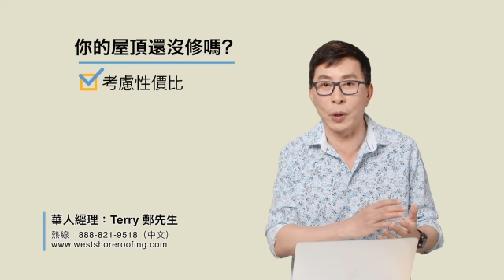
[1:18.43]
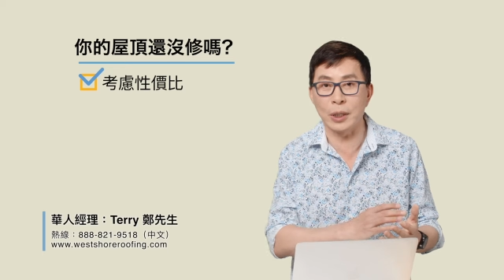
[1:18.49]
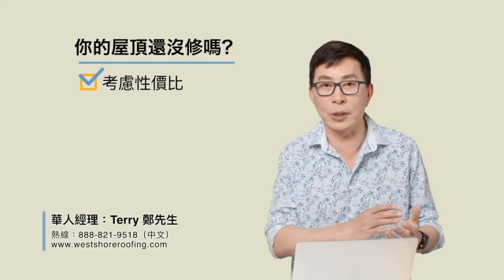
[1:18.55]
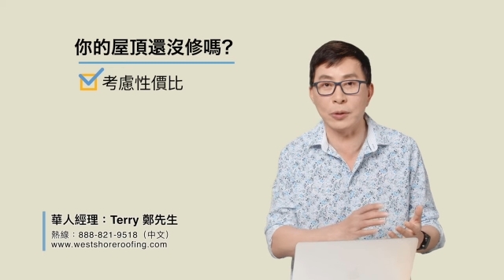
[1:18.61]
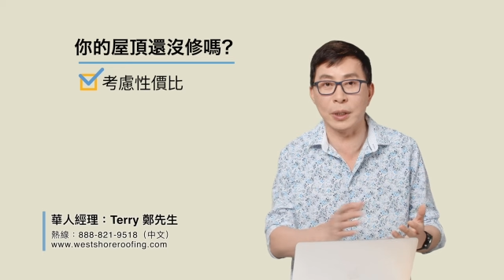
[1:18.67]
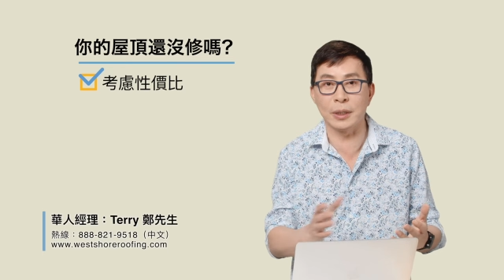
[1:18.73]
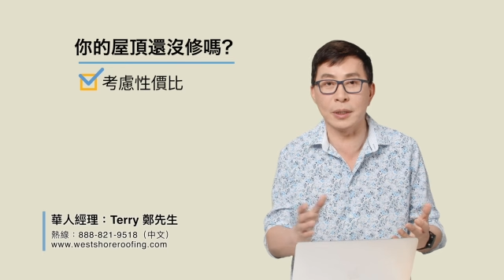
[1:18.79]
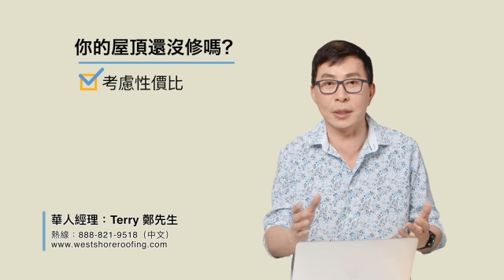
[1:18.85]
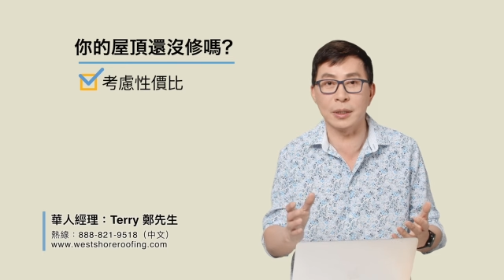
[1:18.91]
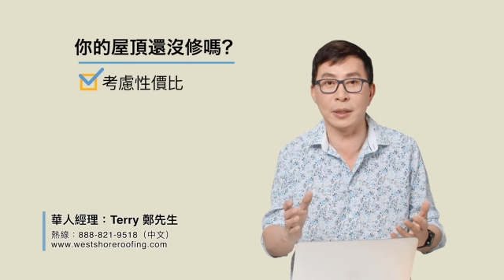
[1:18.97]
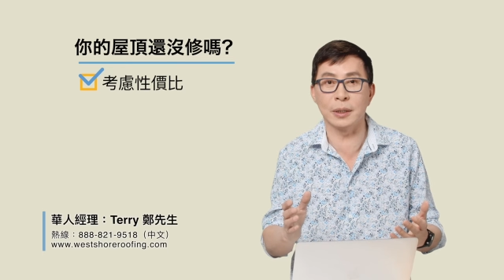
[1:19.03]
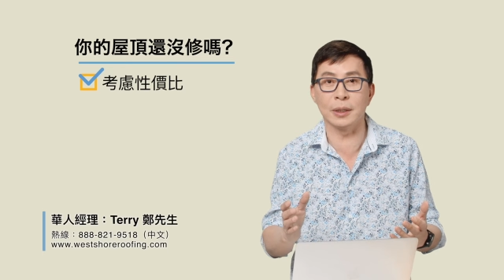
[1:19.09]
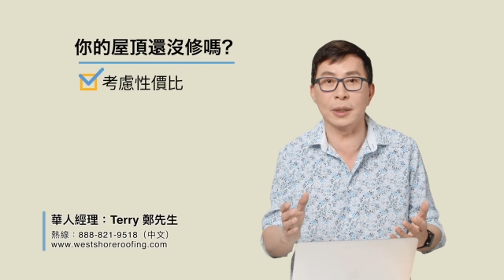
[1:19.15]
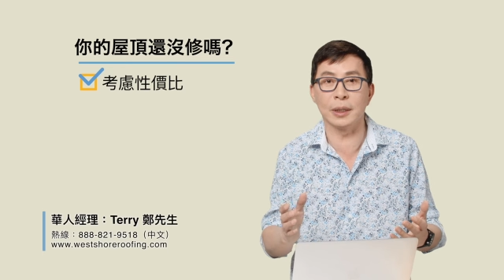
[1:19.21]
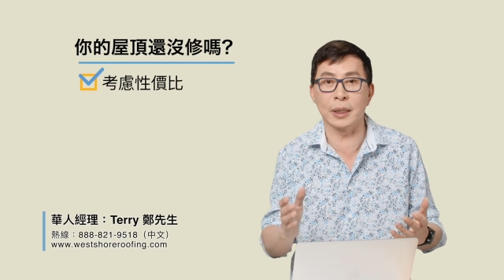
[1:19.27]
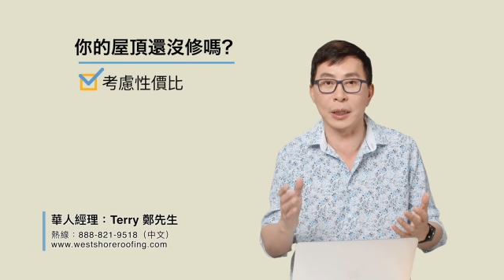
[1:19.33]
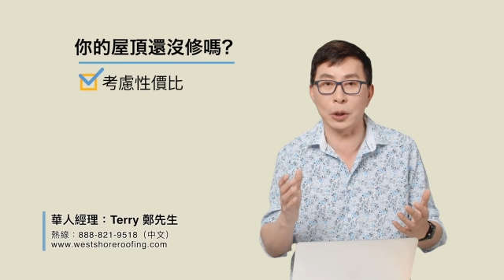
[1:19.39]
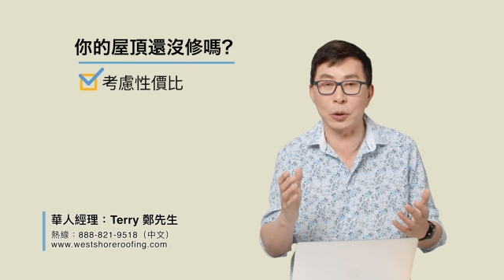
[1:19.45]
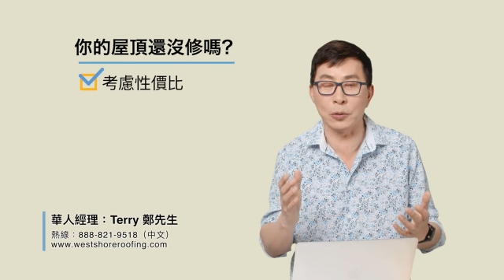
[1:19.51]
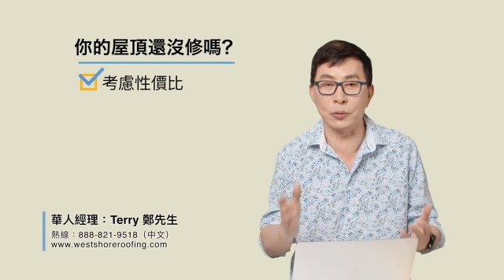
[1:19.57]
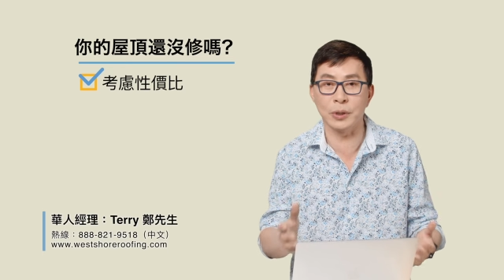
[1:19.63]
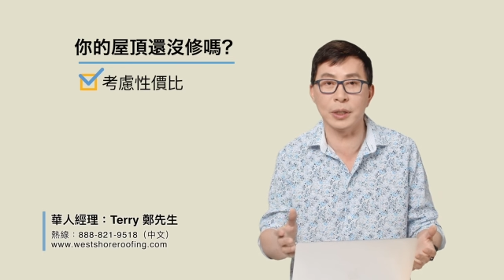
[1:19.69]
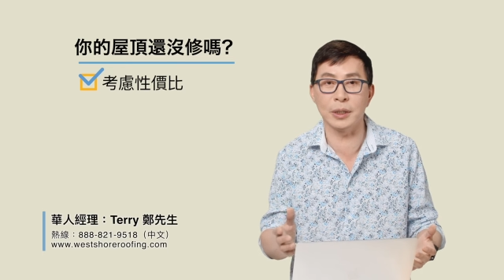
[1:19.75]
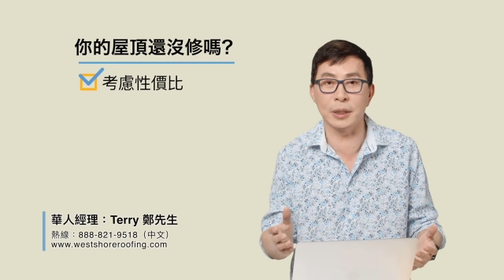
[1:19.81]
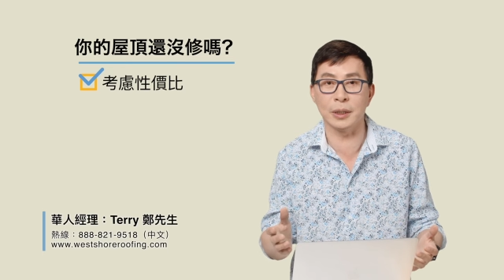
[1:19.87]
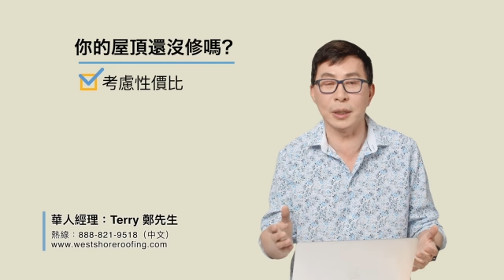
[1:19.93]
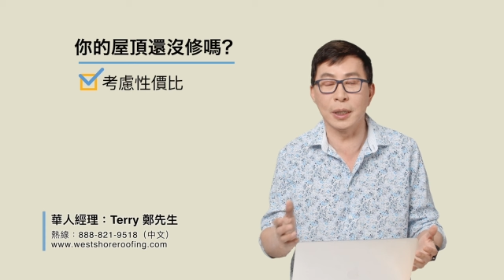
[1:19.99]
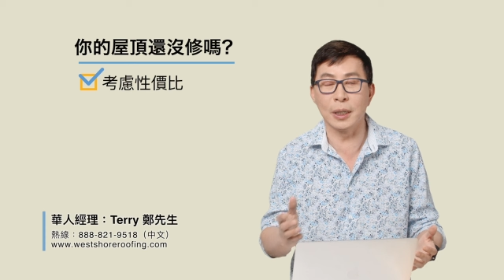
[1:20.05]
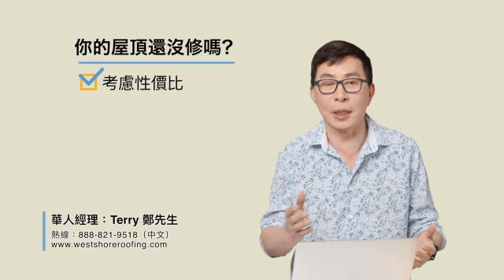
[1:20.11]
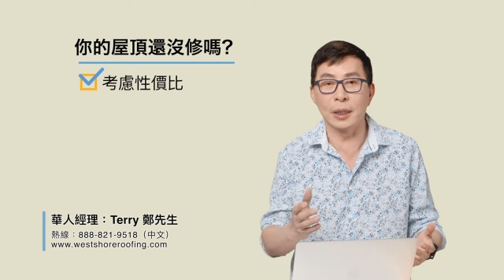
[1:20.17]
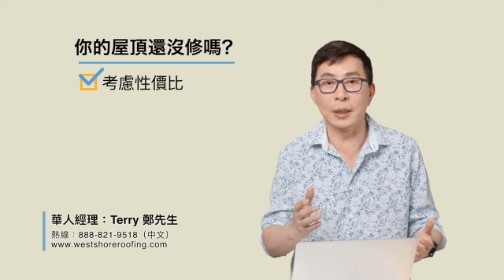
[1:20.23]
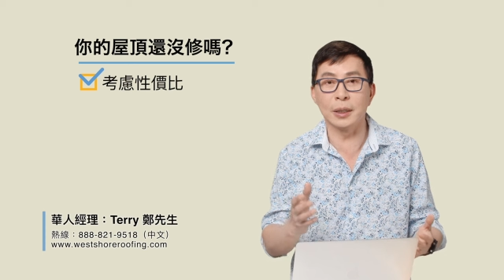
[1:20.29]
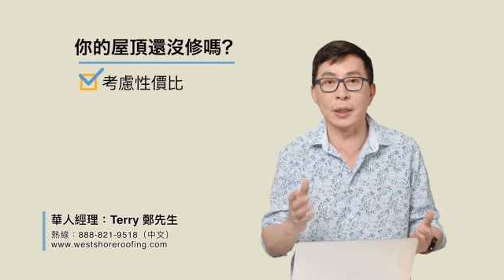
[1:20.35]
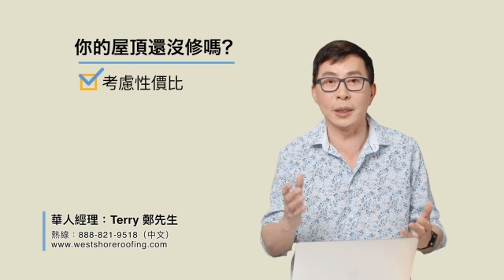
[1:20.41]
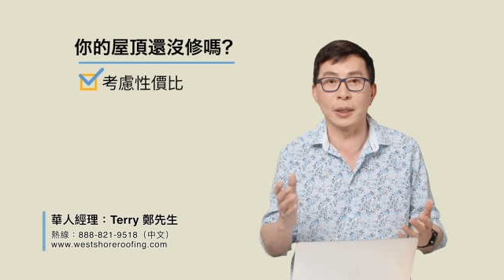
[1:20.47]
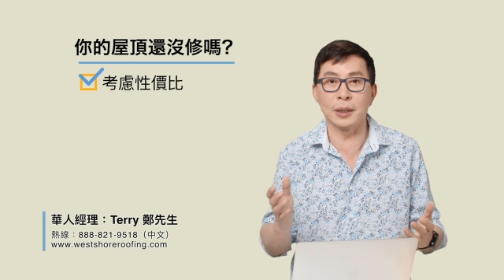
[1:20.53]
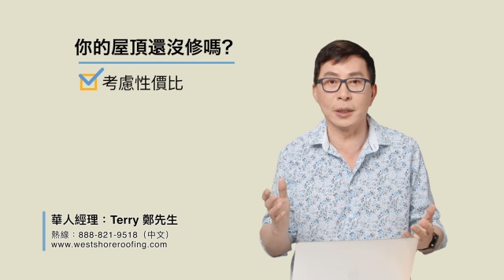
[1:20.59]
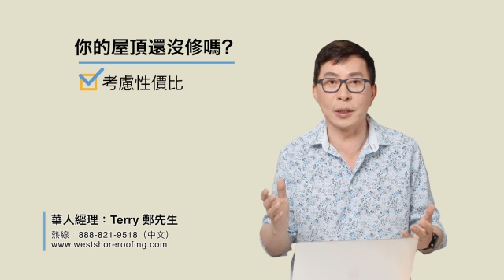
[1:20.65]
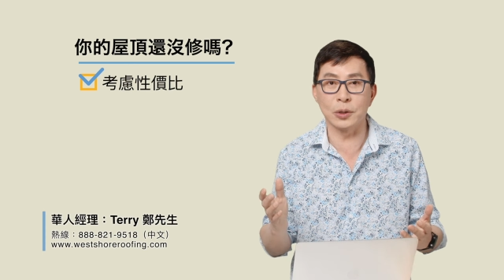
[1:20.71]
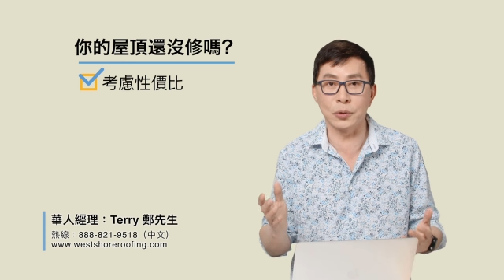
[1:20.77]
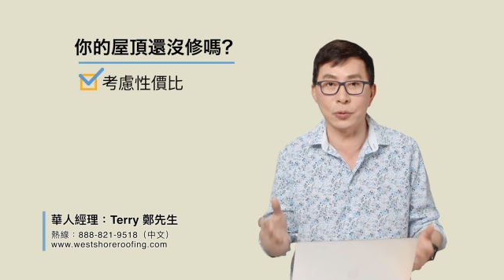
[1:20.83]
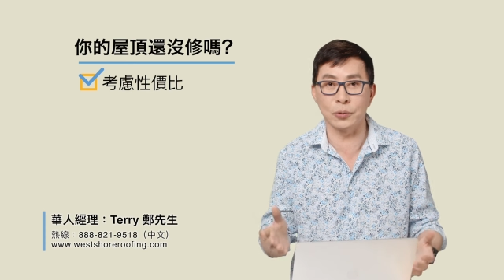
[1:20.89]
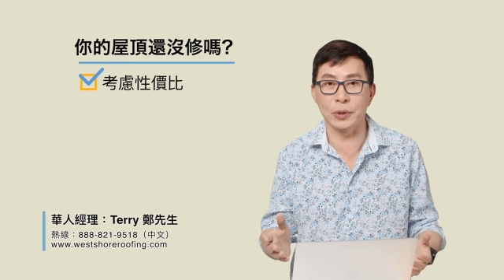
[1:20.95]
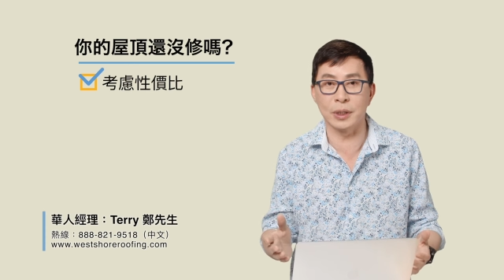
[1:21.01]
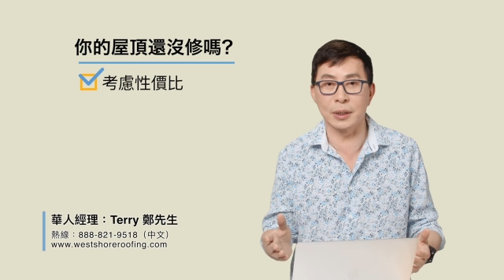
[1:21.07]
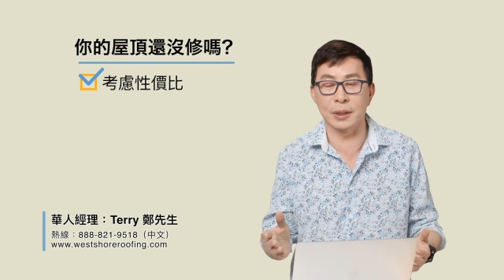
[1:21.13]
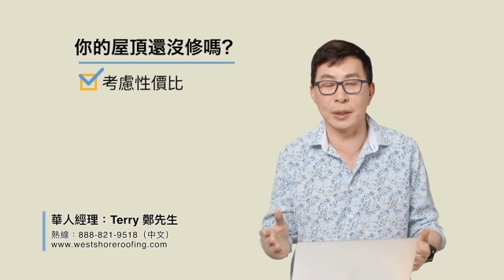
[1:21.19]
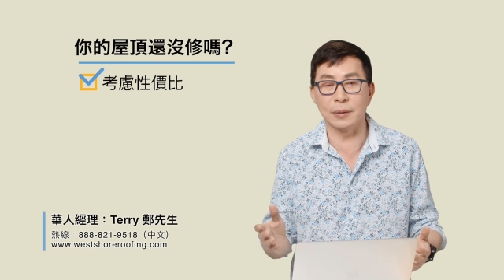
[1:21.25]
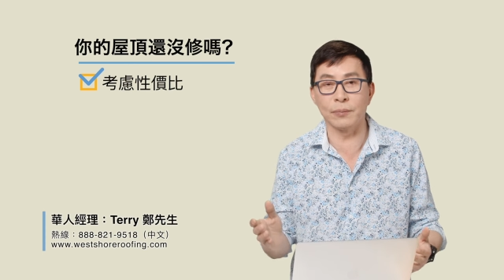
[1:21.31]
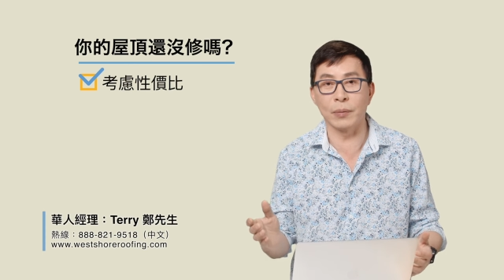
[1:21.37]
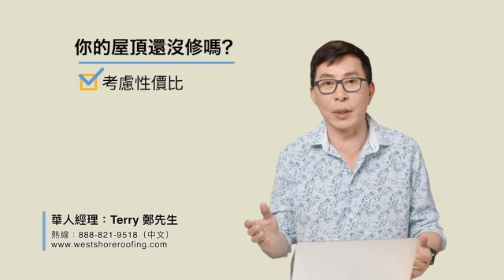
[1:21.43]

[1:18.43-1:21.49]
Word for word: 完全是那个统计的数字。